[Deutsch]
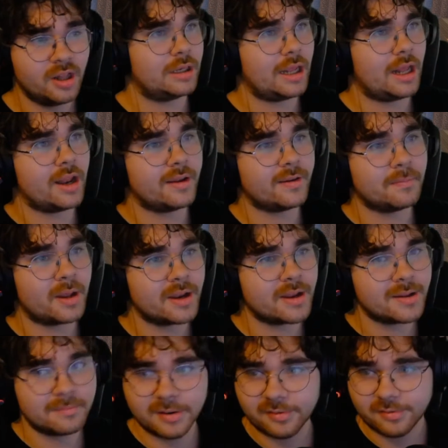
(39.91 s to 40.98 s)
Der nette Mann
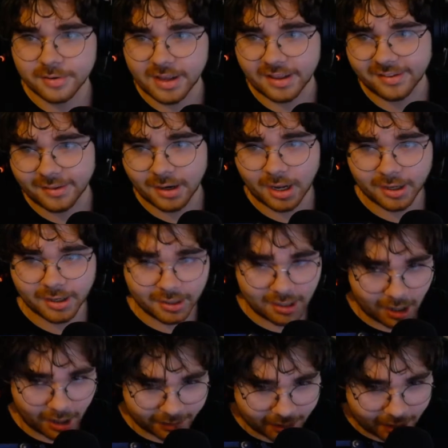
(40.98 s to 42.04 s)
hat mich schon gestern
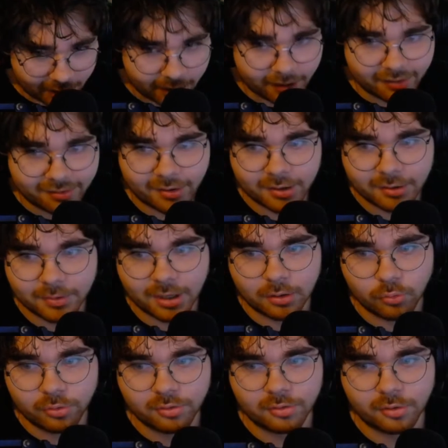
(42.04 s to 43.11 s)
eingeladen. Allerdings hatte ich weder
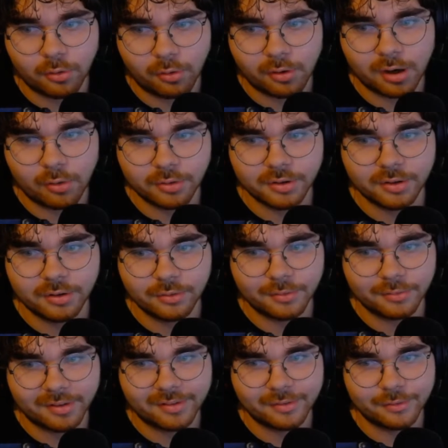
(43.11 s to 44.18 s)
Lust noch Laune,
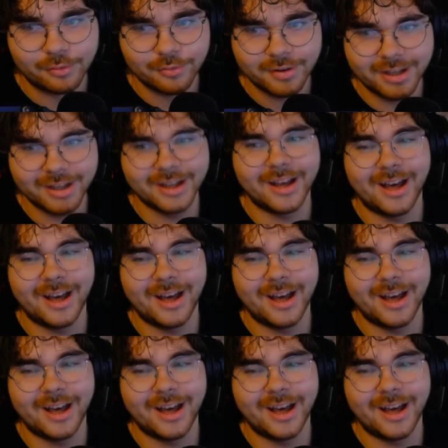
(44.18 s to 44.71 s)
irgendwas zu tun.